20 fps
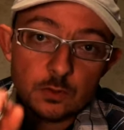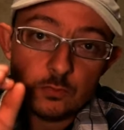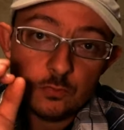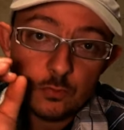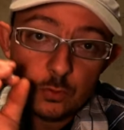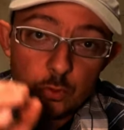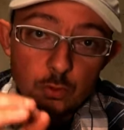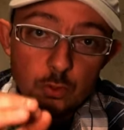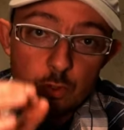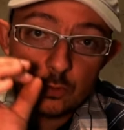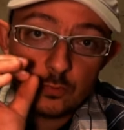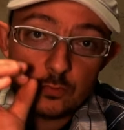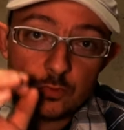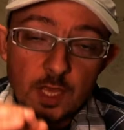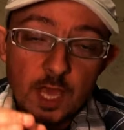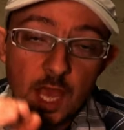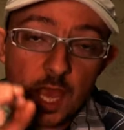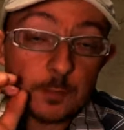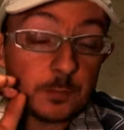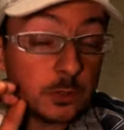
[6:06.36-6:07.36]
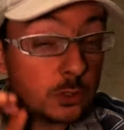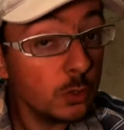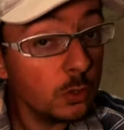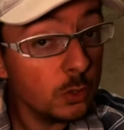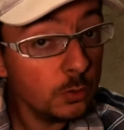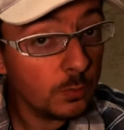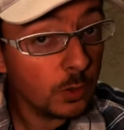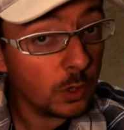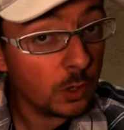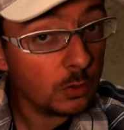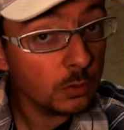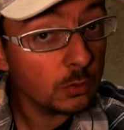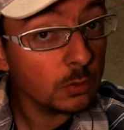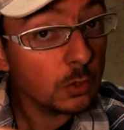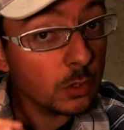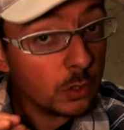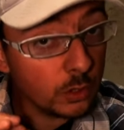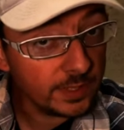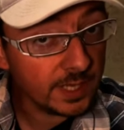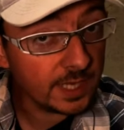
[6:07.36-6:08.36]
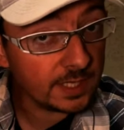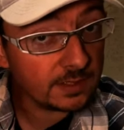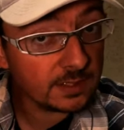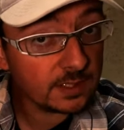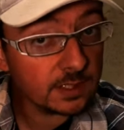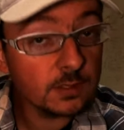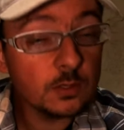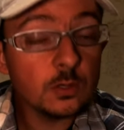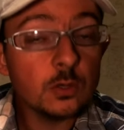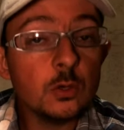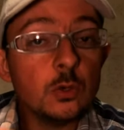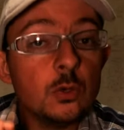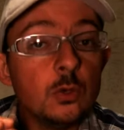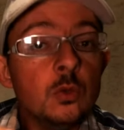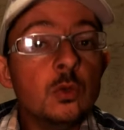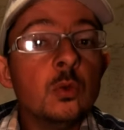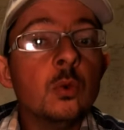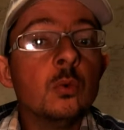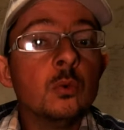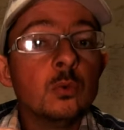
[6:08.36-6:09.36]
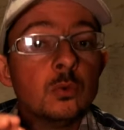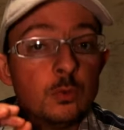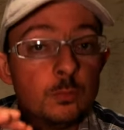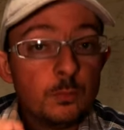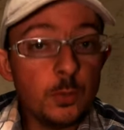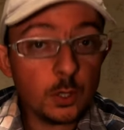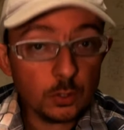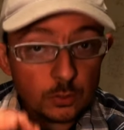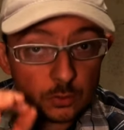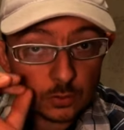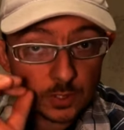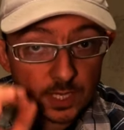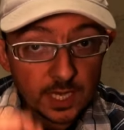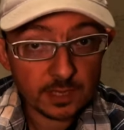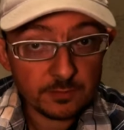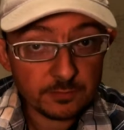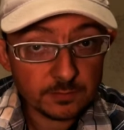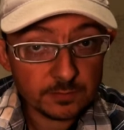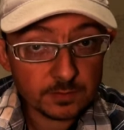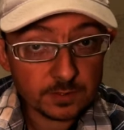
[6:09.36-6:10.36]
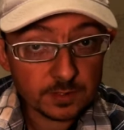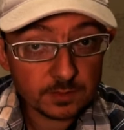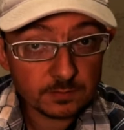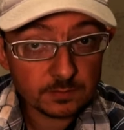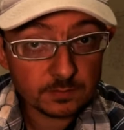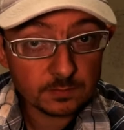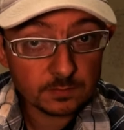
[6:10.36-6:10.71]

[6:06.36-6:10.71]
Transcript: vous devez absolument connaître le nom du porte-greffe.